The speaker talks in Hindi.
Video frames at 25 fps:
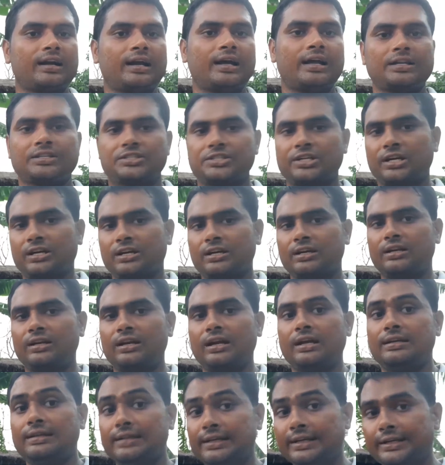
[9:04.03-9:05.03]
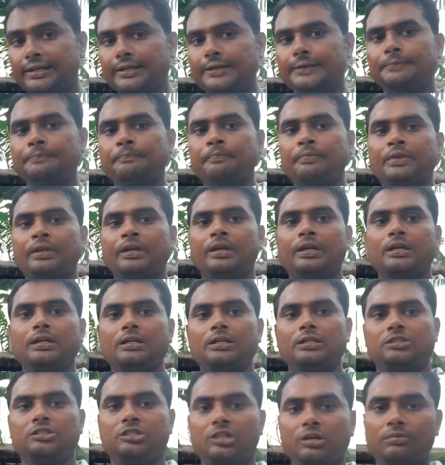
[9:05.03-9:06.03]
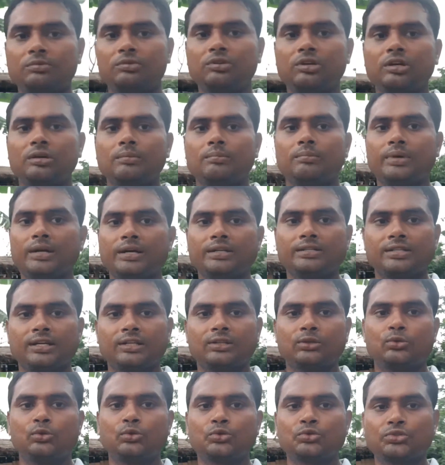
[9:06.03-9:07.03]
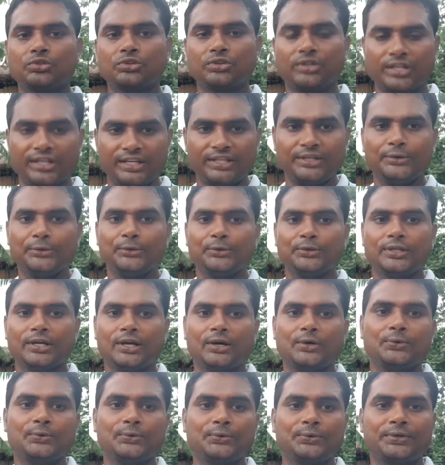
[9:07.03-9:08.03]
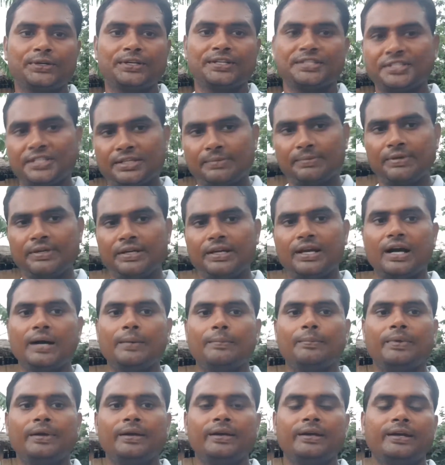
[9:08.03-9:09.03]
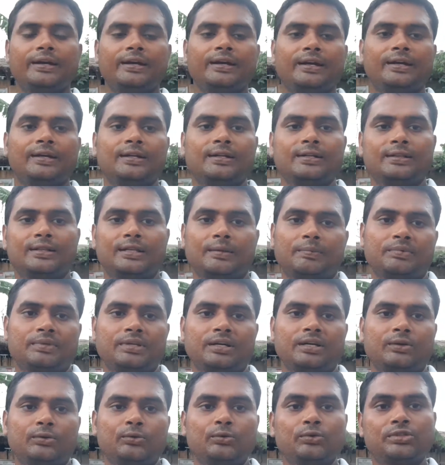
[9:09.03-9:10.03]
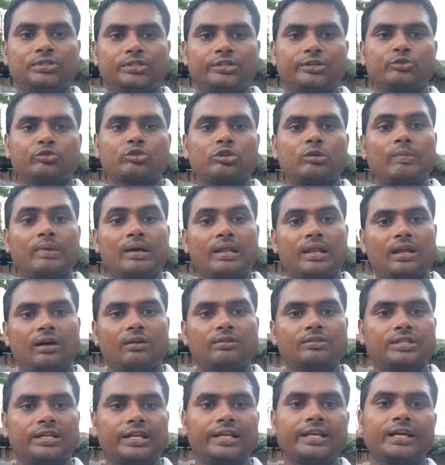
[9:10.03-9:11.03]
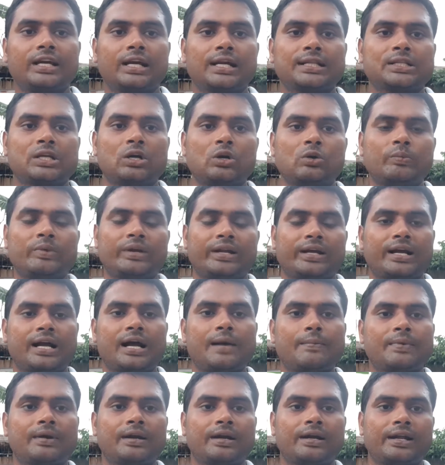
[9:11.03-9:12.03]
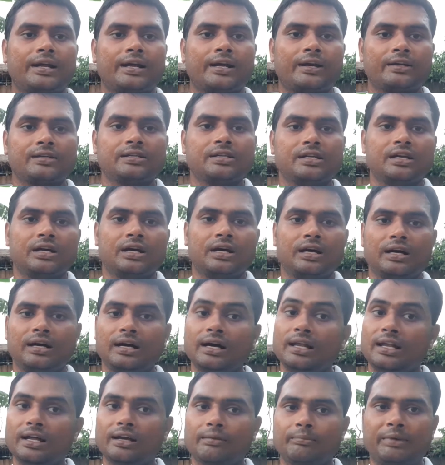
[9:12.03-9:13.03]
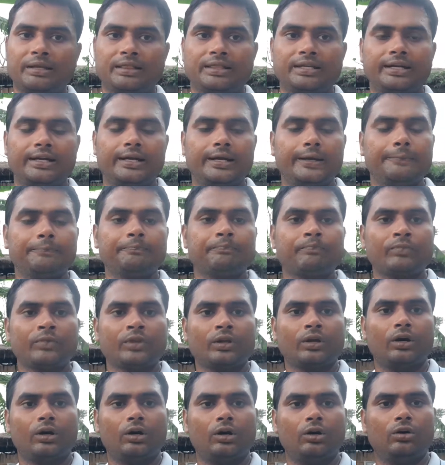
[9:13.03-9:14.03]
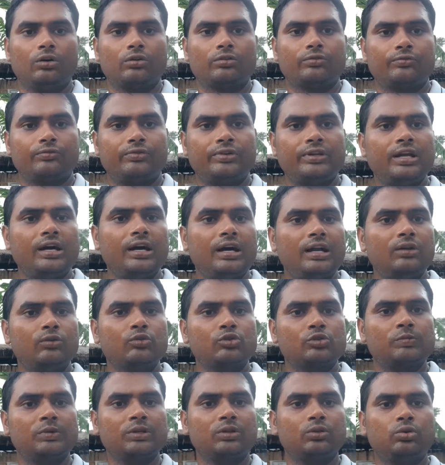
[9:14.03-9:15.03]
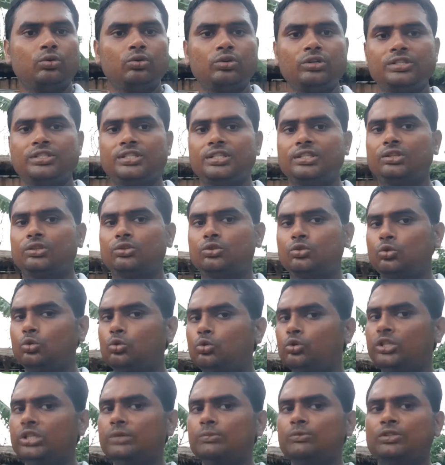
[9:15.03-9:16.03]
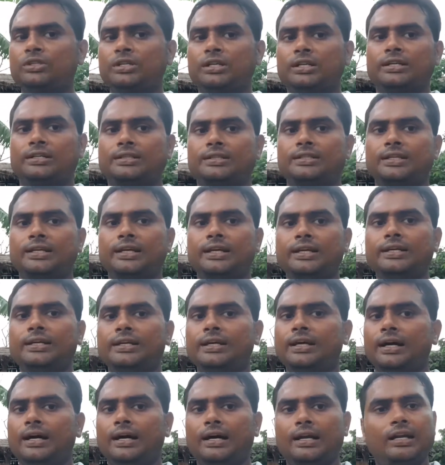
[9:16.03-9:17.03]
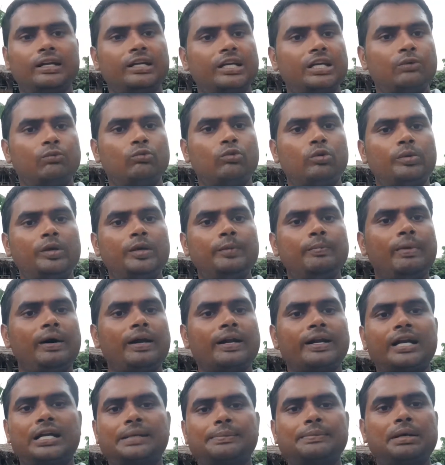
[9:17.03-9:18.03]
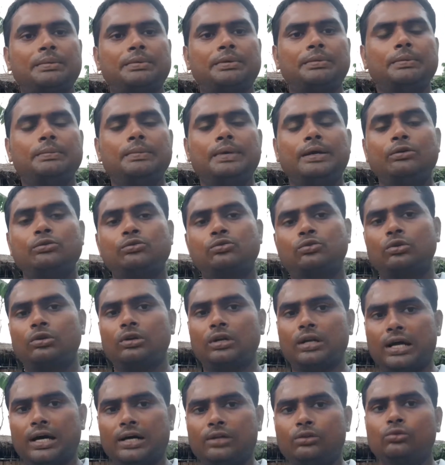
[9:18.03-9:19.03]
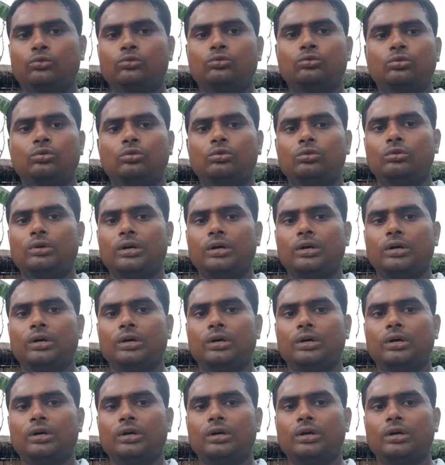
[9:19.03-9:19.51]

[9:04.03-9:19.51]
रहा है अच्छा कर रहा है लेकिन जब तक मैं संतुष्ट नहीं होता हूँ किसी भी काम में तब तक उस चीज़ को मैं लॉन्च नहीं करता हूँ मेरा काम करने का अलग मेथड है और फिलहाल उसमें थोड़ी सी त्रुटि मुझे लगती है हालांकि वो भी मार्केट में अभी भी मैं उसको ला दूं तो